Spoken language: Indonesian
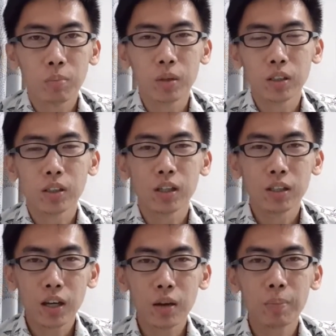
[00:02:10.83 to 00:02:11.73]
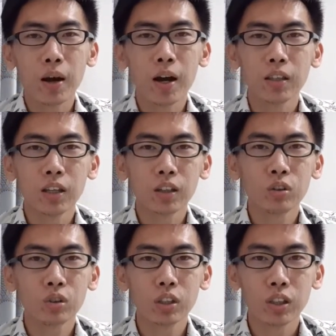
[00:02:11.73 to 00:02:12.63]
biasanya bahannya
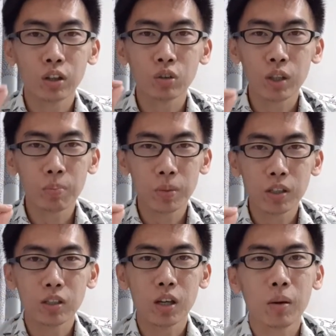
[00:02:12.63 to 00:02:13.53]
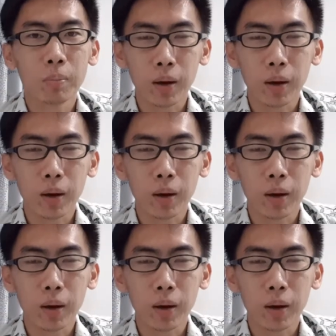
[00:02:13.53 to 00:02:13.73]
itu cenderung tipis ya